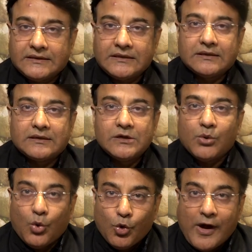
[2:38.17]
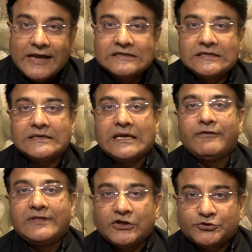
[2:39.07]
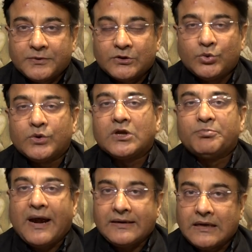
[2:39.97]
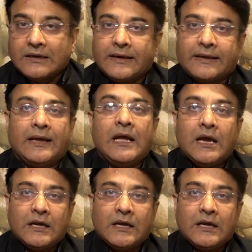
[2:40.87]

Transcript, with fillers: कि ओआईसी के विदेश मंत्रियों की बैठक करके